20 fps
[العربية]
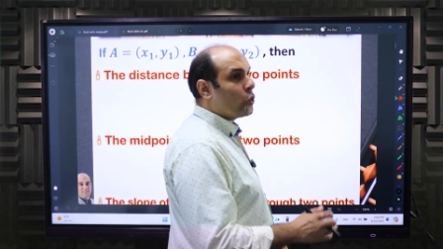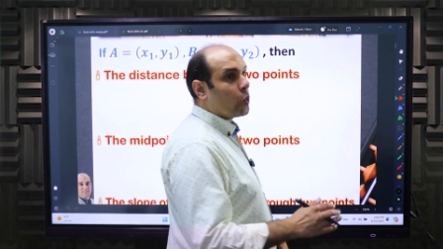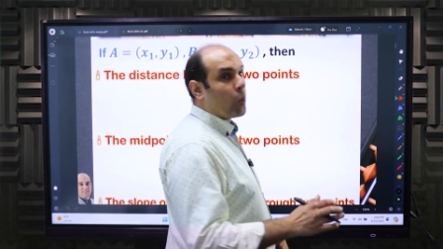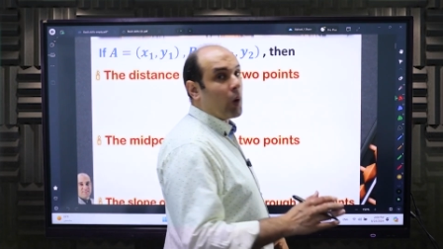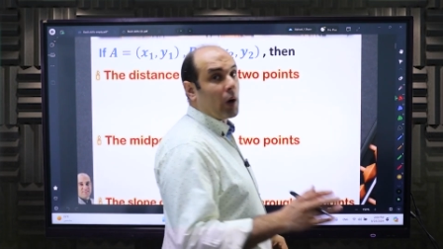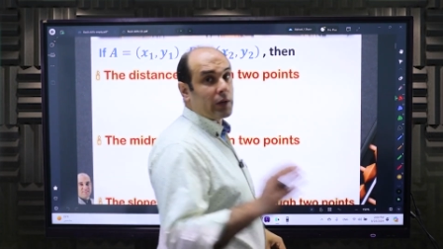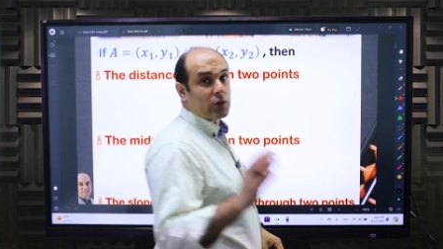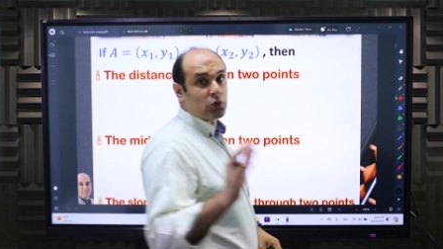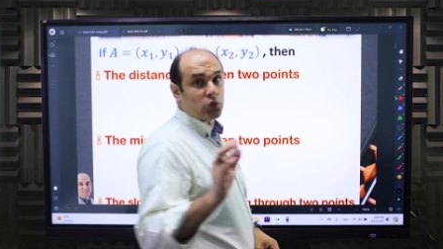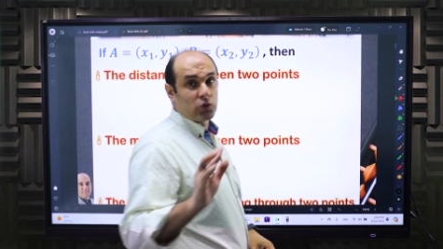
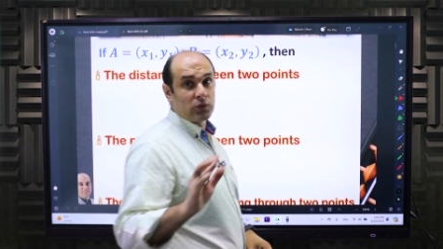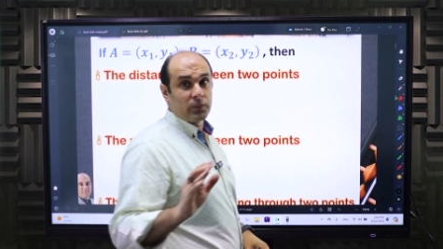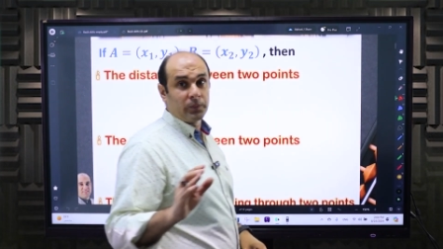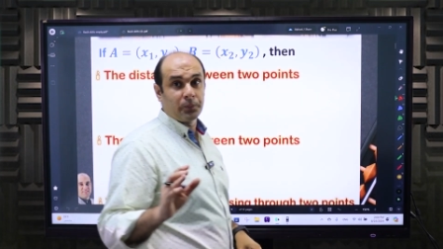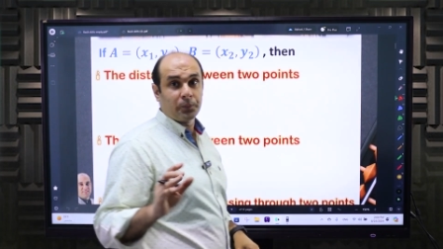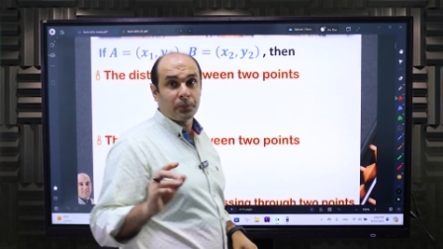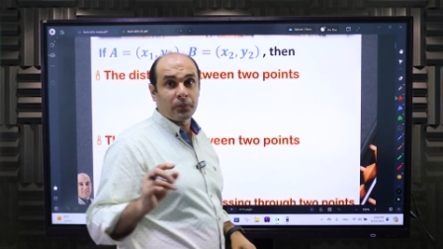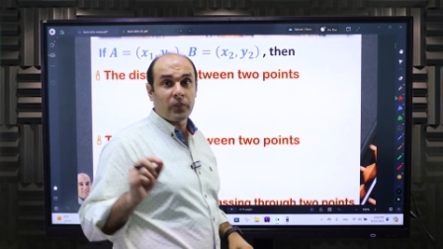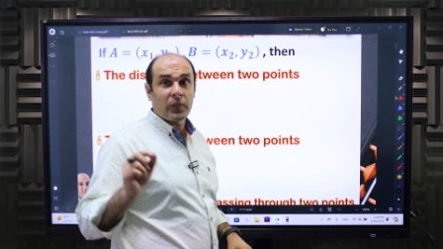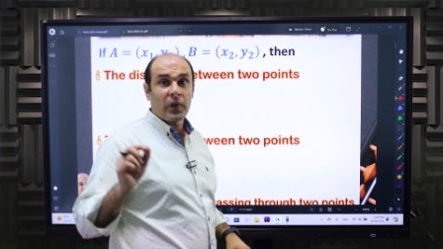y2
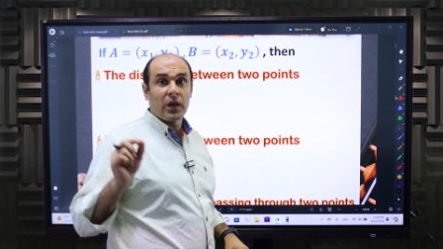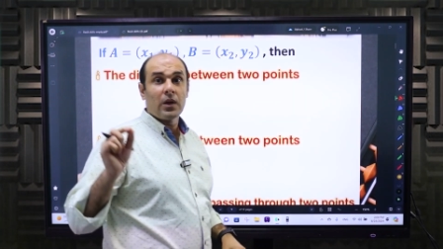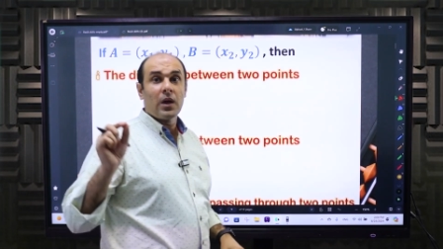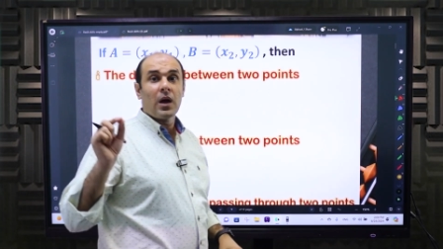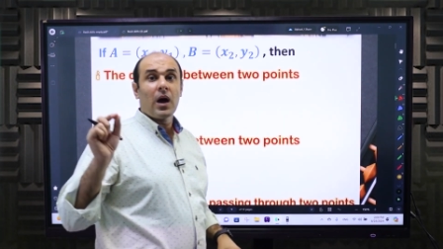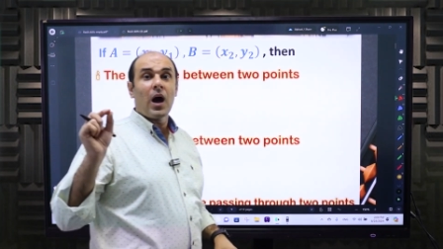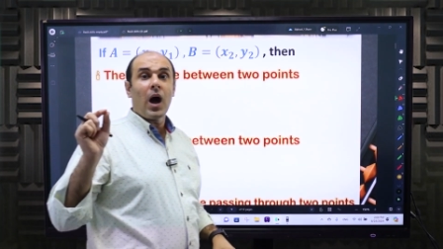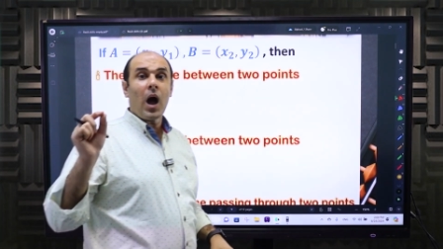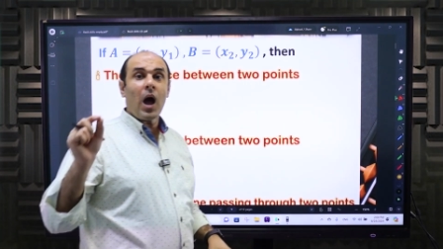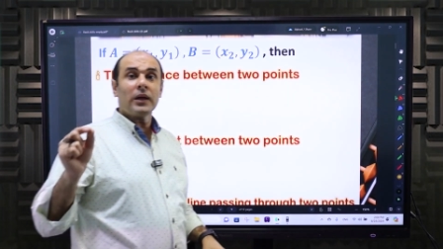
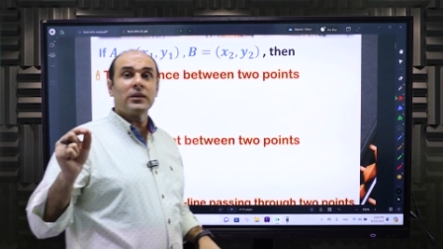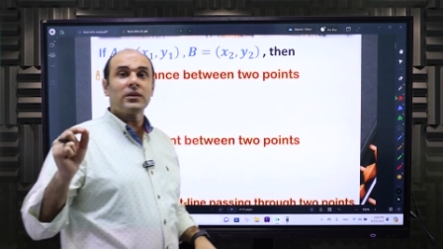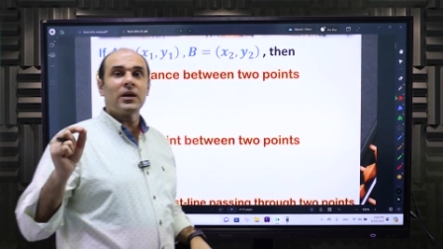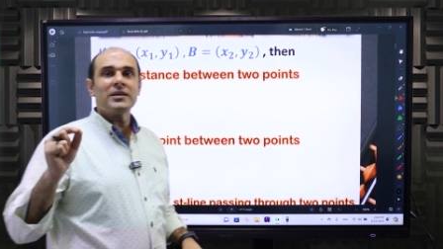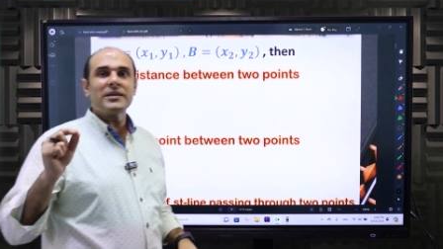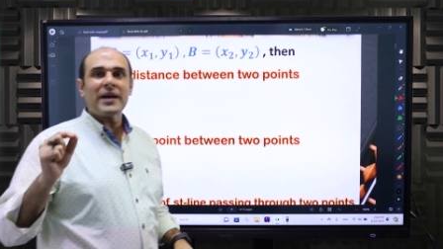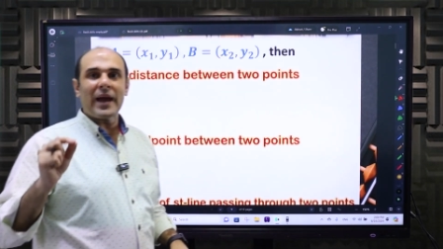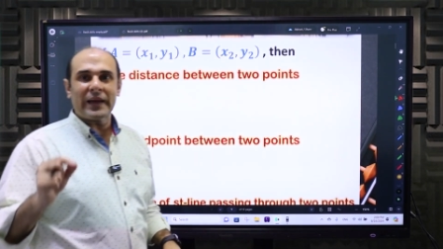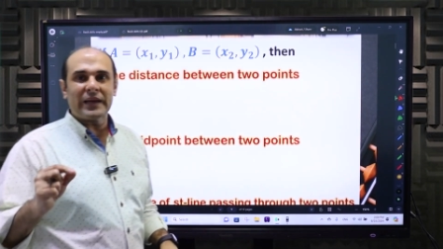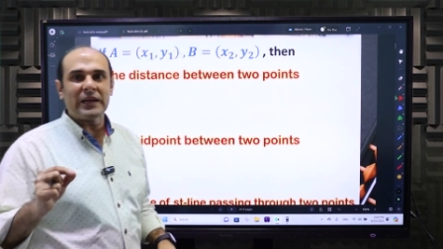
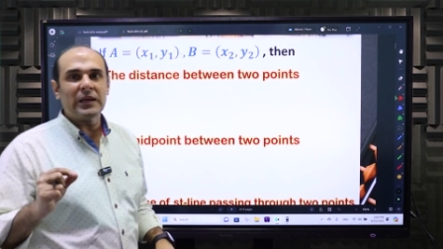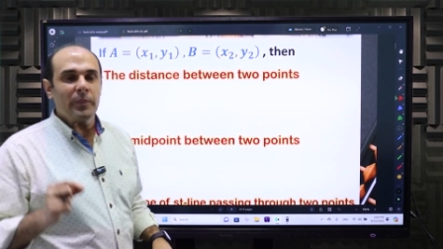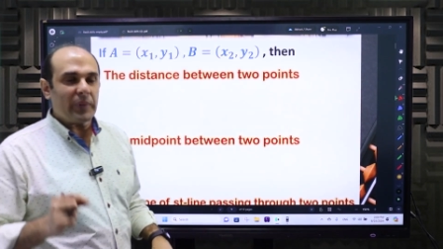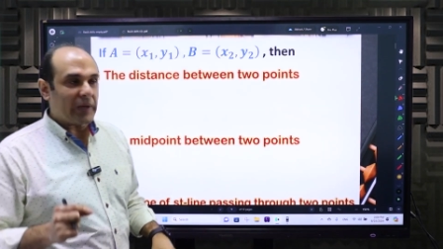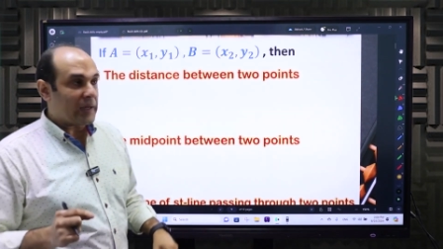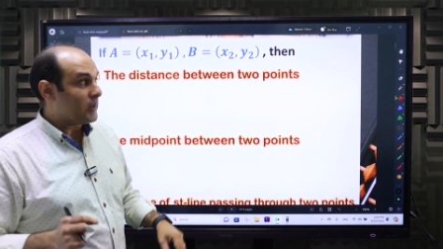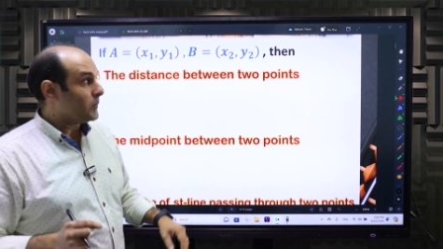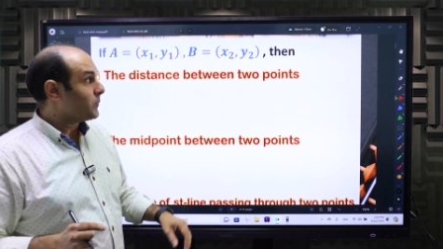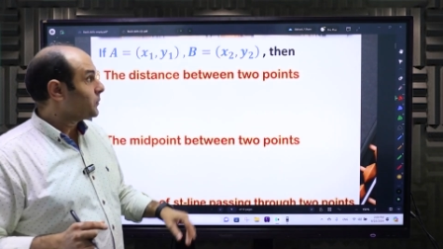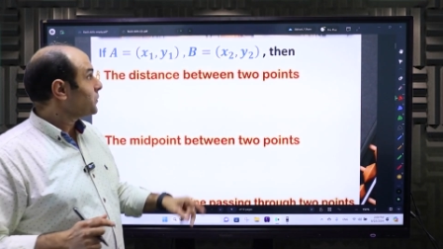اقدر
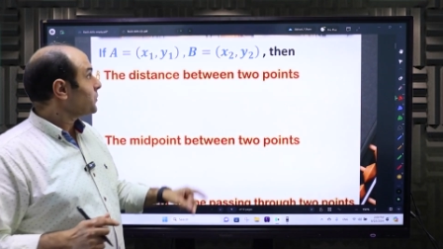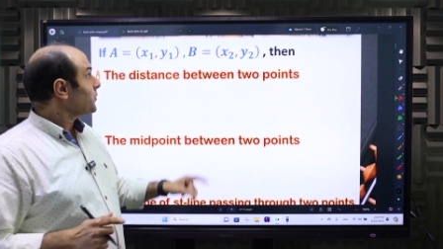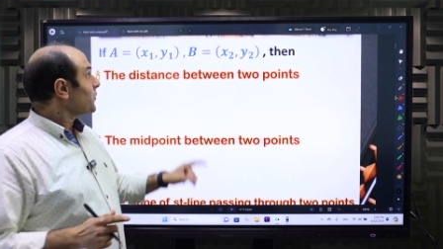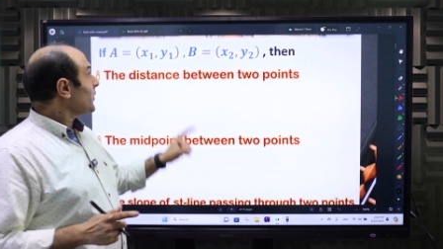اجيب ايه؟